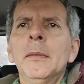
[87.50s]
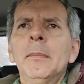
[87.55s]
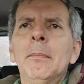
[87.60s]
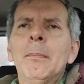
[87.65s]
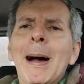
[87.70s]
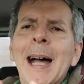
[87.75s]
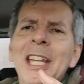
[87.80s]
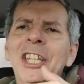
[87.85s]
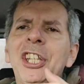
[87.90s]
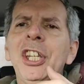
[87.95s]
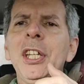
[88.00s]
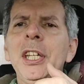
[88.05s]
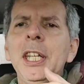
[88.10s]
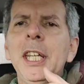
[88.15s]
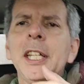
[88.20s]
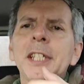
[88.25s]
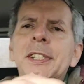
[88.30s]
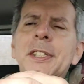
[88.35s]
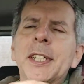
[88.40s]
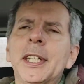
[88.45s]

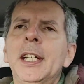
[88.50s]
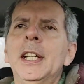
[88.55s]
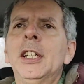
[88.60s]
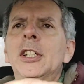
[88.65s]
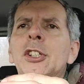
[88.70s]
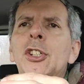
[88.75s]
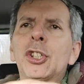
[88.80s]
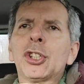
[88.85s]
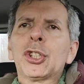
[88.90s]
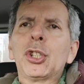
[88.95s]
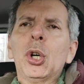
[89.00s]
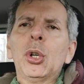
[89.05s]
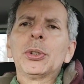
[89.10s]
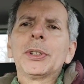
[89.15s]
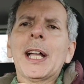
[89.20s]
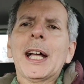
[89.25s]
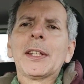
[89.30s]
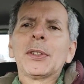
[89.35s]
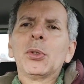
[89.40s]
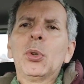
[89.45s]
Machinista,
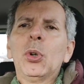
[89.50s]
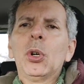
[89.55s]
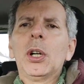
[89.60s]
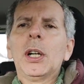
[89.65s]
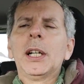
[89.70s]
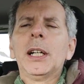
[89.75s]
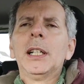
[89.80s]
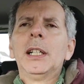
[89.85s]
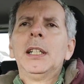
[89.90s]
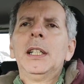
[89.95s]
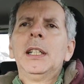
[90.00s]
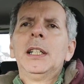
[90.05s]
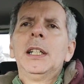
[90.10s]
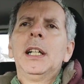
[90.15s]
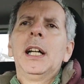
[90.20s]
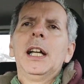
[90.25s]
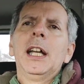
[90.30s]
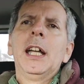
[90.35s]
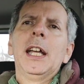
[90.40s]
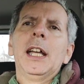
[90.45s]
soldador,
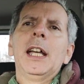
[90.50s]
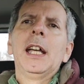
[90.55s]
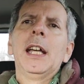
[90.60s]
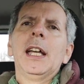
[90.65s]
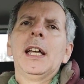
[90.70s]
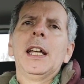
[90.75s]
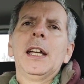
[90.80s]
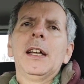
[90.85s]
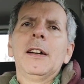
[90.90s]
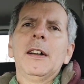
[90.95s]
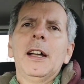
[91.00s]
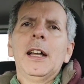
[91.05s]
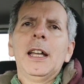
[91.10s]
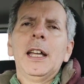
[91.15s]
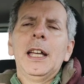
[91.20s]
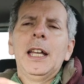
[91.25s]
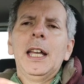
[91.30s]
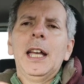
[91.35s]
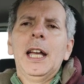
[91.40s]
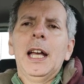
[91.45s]
é,
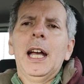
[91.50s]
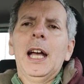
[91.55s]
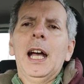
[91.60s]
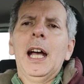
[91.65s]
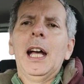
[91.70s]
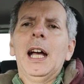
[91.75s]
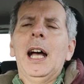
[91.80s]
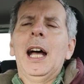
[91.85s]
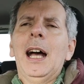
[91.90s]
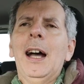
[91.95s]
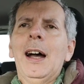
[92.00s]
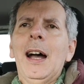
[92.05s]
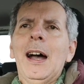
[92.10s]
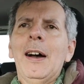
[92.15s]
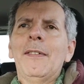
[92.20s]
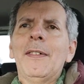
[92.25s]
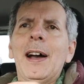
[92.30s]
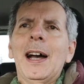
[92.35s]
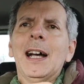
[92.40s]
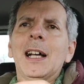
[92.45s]

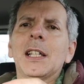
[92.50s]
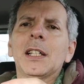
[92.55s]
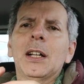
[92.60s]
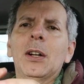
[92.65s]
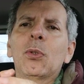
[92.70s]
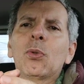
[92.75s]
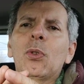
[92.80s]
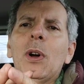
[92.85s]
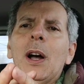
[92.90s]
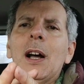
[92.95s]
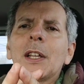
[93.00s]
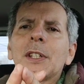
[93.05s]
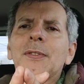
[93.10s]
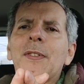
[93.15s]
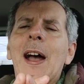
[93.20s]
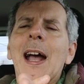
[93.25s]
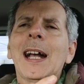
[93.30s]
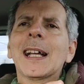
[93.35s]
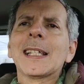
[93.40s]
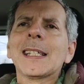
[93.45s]
a, a, a, as
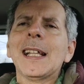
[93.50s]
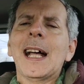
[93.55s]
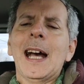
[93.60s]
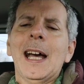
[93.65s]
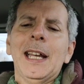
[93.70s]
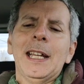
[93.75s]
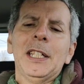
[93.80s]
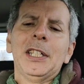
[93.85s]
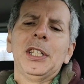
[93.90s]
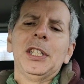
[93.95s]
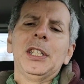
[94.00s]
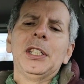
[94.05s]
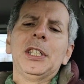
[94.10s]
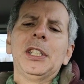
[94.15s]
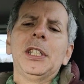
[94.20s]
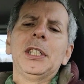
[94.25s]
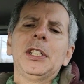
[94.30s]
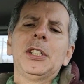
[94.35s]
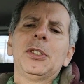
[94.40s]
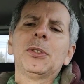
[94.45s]
vagas na área de,
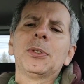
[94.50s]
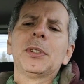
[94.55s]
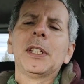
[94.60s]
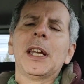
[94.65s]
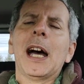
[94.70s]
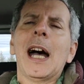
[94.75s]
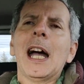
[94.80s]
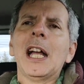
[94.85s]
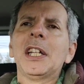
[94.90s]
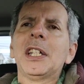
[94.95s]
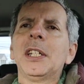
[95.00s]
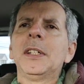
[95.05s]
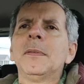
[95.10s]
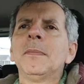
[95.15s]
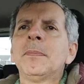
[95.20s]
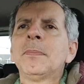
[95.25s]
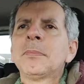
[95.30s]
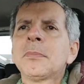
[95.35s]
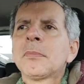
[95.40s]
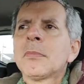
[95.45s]
de, de, usinagem,
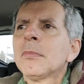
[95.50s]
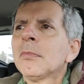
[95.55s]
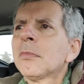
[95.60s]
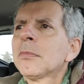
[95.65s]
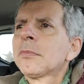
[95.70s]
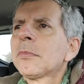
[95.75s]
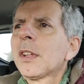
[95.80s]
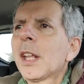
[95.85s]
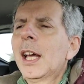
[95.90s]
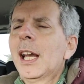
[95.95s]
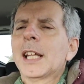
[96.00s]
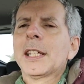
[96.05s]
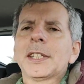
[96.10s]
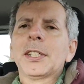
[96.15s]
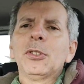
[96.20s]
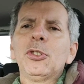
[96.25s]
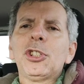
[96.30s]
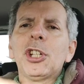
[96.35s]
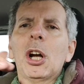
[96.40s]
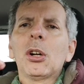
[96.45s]
elas
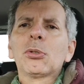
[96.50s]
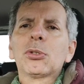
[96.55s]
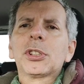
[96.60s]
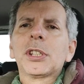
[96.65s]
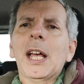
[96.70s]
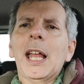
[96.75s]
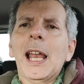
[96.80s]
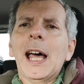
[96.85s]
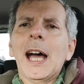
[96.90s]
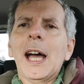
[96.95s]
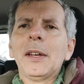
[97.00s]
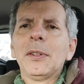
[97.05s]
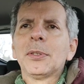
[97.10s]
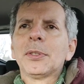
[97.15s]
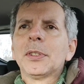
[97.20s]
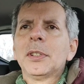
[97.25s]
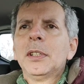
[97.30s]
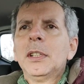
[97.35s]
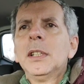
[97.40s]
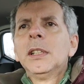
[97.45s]
são de altos
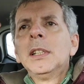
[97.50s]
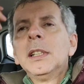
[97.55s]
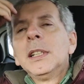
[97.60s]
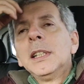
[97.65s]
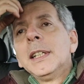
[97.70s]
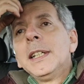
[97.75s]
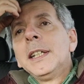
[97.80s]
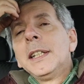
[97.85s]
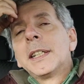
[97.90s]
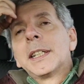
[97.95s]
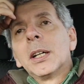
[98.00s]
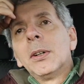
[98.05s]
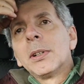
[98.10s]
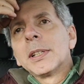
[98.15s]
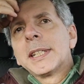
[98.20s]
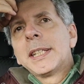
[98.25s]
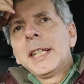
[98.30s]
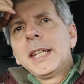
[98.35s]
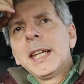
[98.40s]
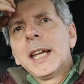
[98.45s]
salários. Então,
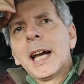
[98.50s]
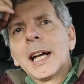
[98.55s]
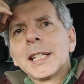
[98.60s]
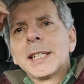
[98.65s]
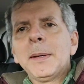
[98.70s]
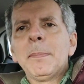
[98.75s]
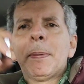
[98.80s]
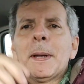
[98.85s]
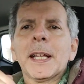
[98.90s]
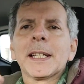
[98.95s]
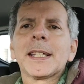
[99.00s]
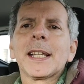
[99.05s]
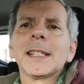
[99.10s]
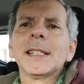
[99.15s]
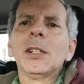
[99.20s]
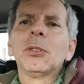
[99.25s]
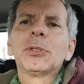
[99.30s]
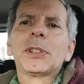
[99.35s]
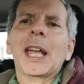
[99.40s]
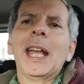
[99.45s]
assim, as empresas
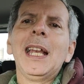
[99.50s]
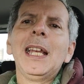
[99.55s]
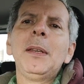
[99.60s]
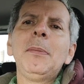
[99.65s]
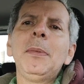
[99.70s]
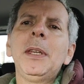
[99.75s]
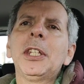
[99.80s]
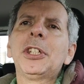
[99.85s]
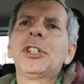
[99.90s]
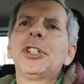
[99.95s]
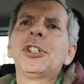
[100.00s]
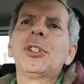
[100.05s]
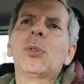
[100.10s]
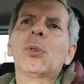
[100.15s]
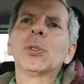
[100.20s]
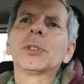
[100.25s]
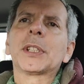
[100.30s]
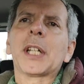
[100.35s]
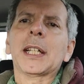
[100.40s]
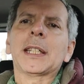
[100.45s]
não têm limite de
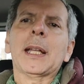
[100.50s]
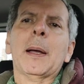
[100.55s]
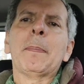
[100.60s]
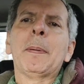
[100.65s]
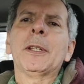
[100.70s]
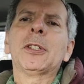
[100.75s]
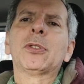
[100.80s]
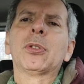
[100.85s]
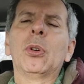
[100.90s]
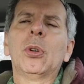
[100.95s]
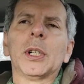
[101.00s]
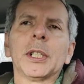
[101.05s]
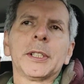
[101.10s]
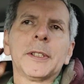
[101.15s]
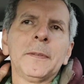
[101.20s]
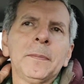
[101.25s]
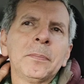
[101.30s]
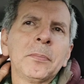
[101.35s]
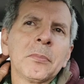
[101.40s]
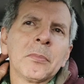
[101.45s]
contratar pessoas.